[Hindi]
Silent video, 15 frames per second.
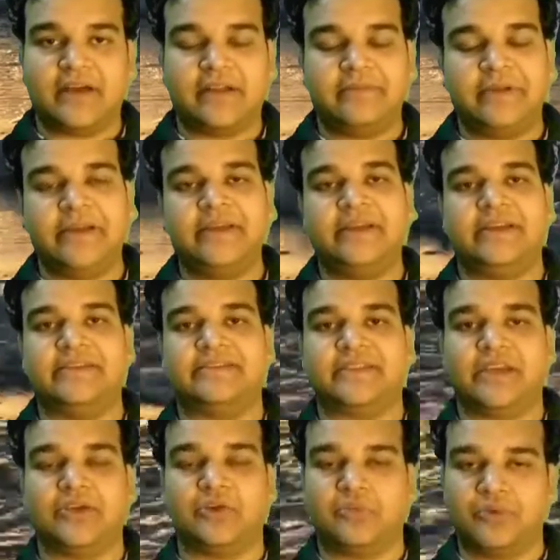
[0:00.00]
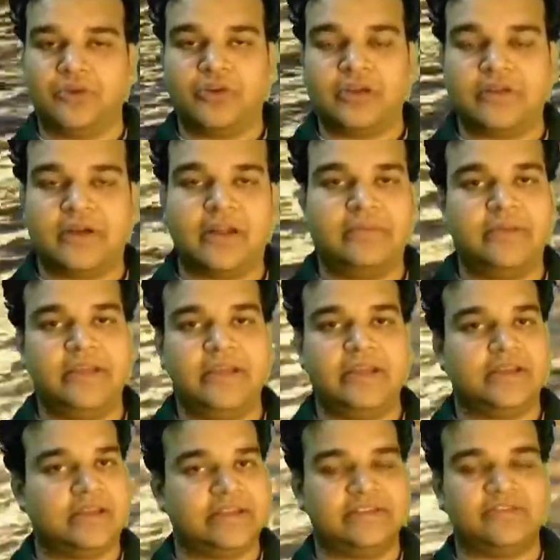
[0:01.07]
बारे में इसके उपयोग के बारे में ये
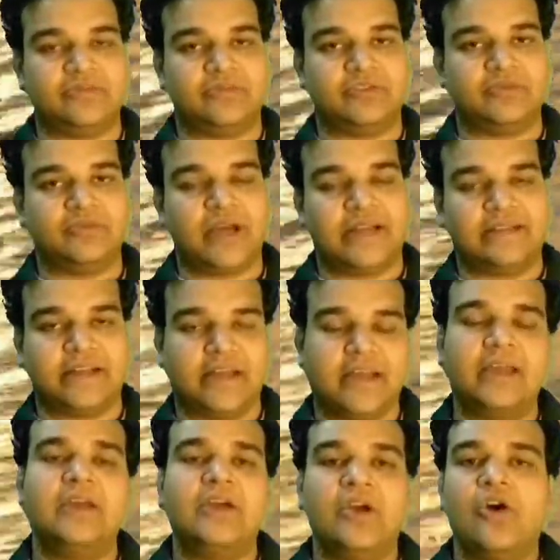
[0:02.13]
किस उपयोग में आता है